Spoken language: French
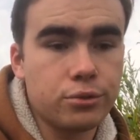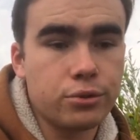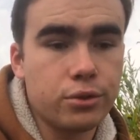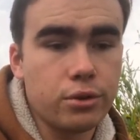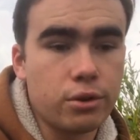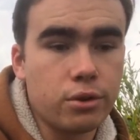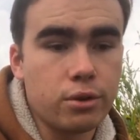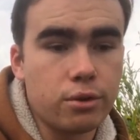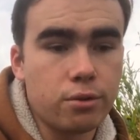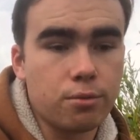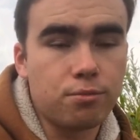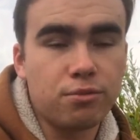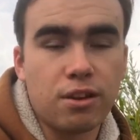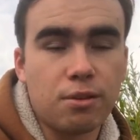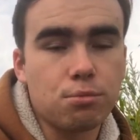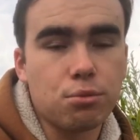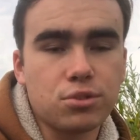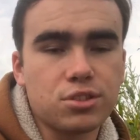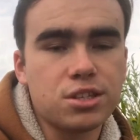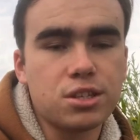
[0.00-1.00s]
euh, enfin
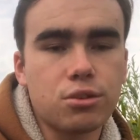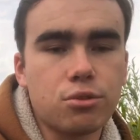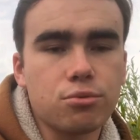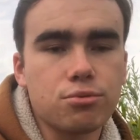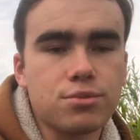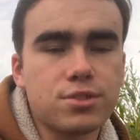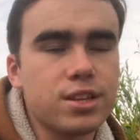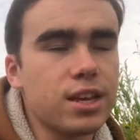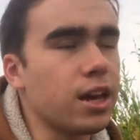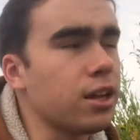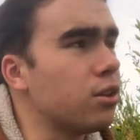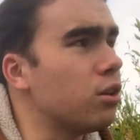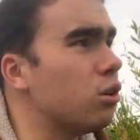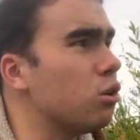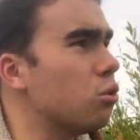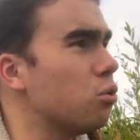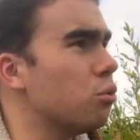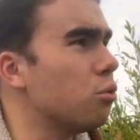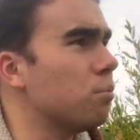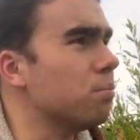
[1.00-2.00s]
pour ce qui concerne le,